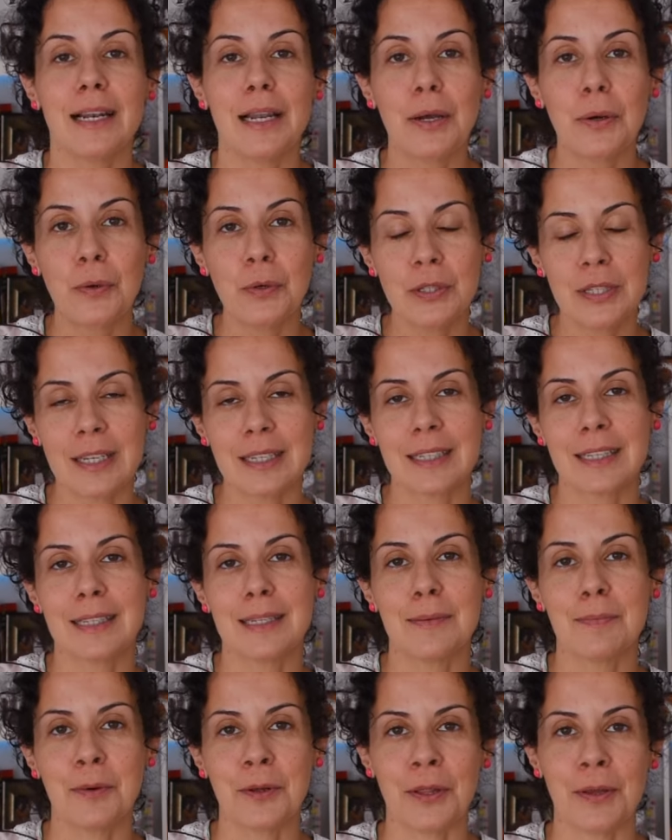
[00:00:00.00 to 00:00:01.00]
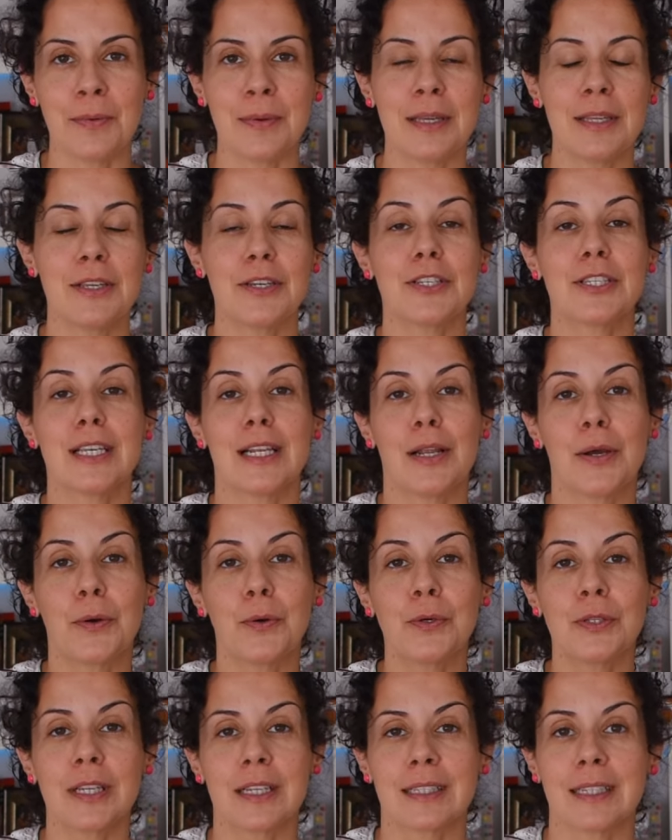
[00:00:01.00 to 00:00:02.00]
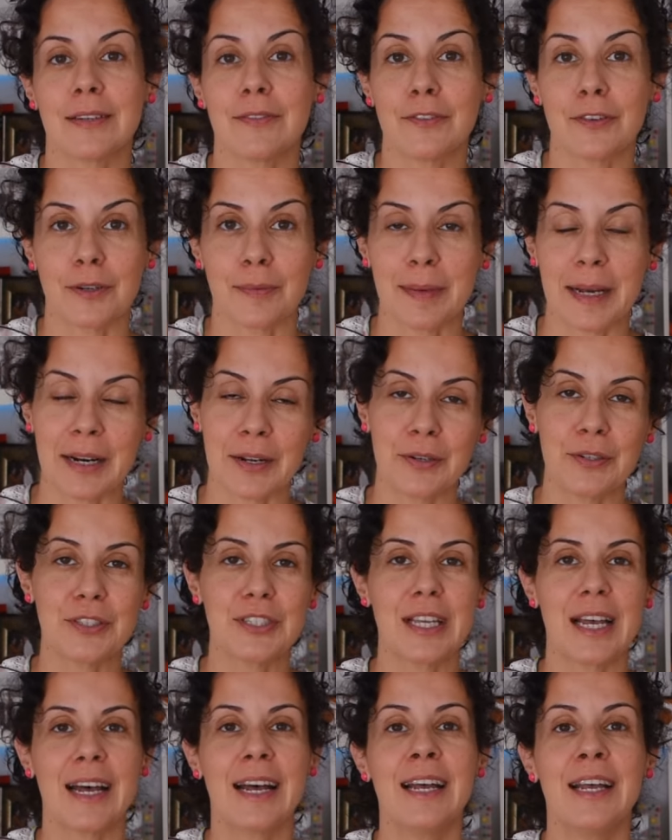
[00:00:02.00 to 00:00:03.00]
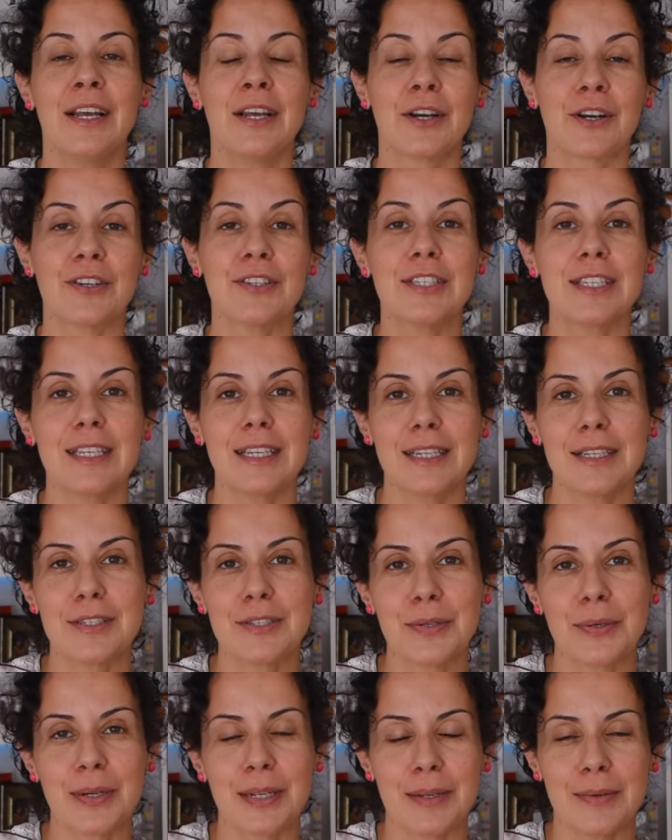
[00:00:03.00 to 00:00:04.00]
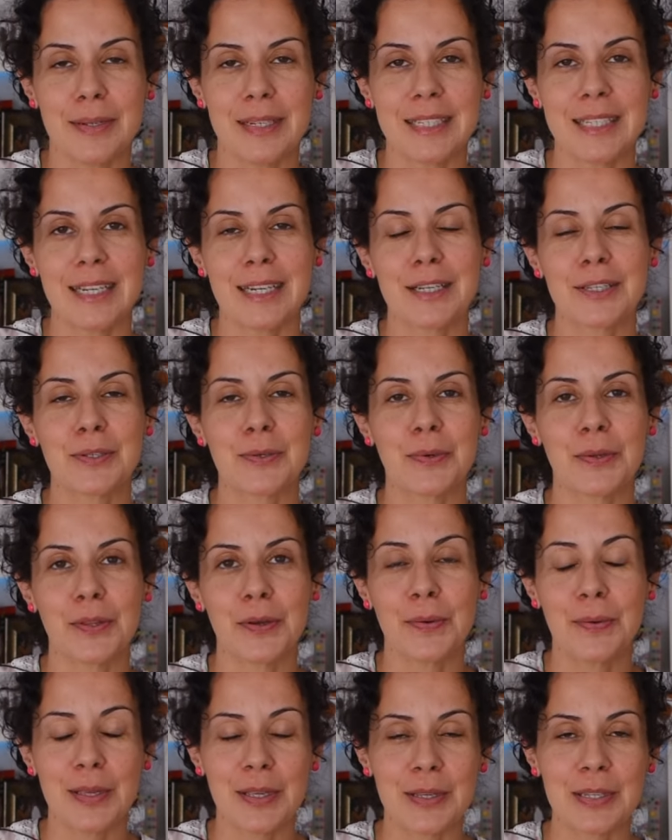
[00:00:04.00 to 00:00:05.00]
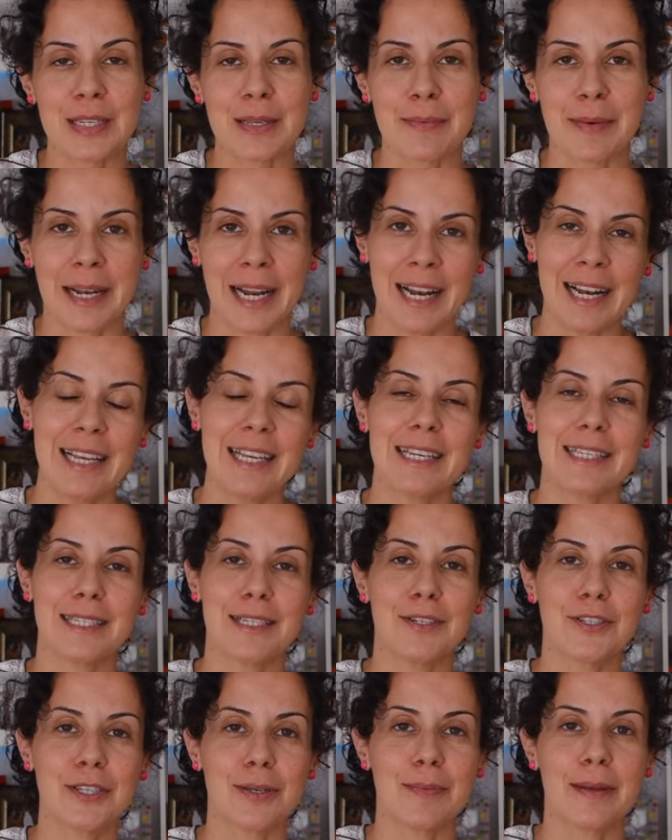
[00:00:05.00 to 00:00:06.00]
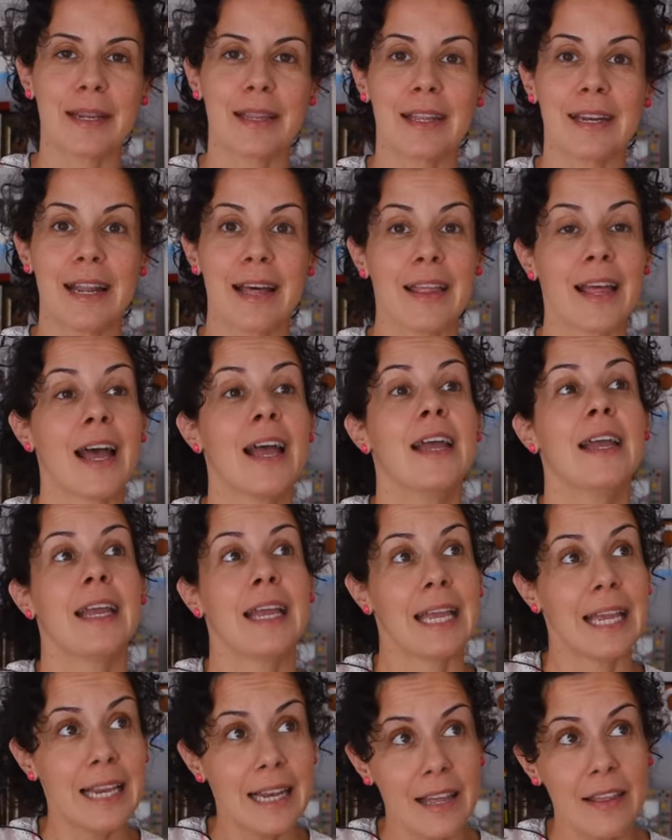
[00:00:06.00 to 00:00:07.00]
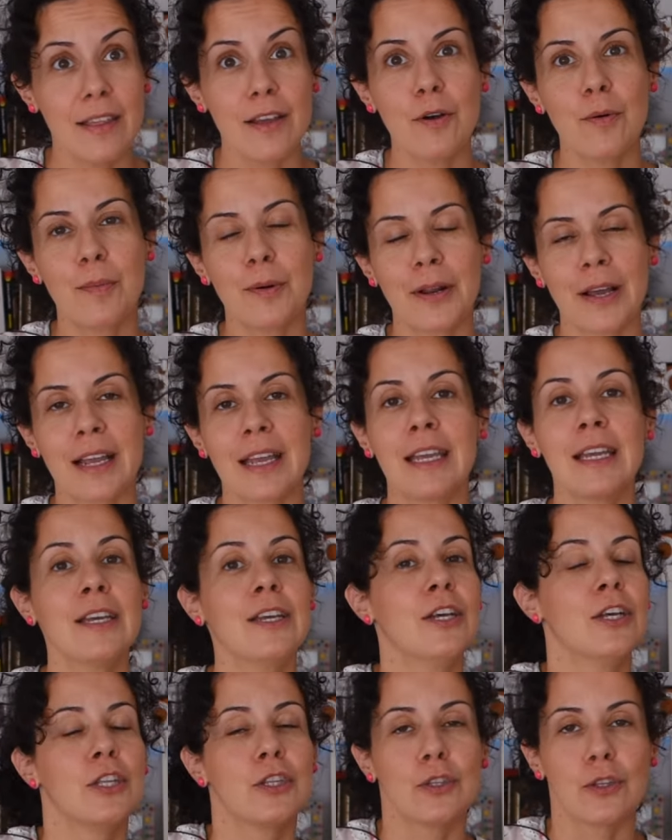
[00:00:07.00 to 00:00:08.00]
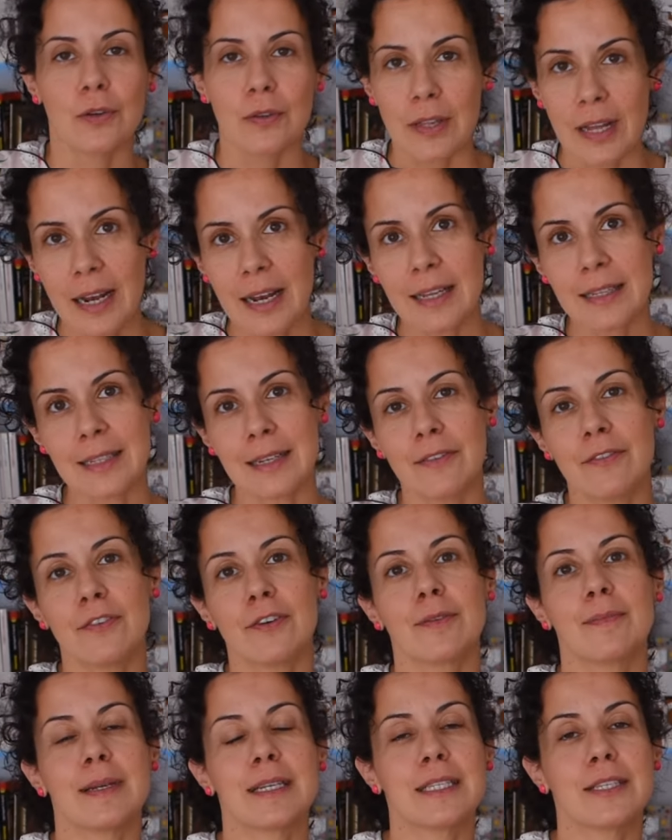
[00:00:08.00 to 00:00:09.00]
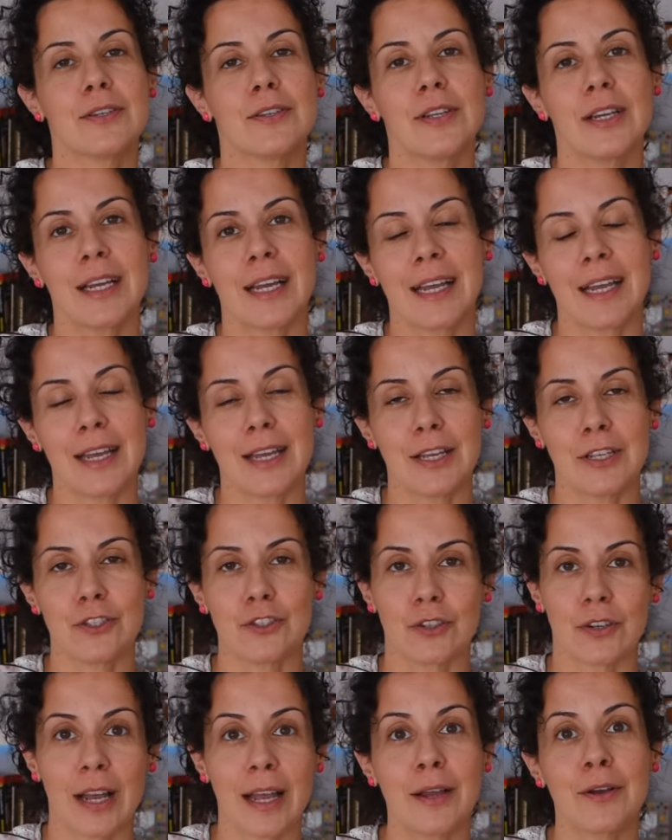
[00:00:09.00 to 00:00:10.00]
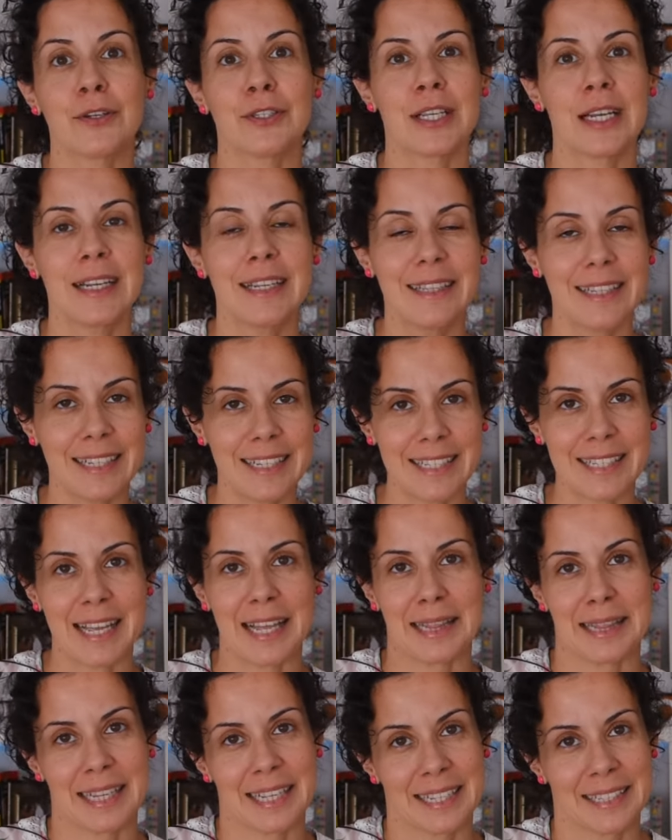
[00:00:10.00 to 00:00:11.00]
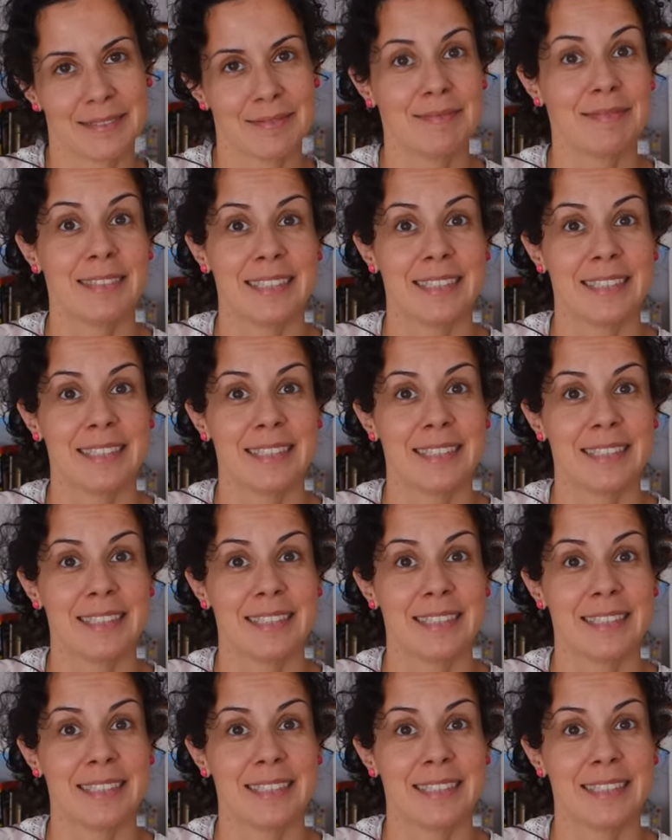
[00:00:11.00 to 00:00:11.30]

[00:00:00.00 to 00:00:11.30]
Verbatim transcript: si les gusta este tipo de vídeos, si les gusta transformar cosas, consideren suscribirse que subo dos vídeos semanales y así no se pierden nada. Y les dejo por aquí todas las transformaciones que he hecho, que hay cosas interesantes.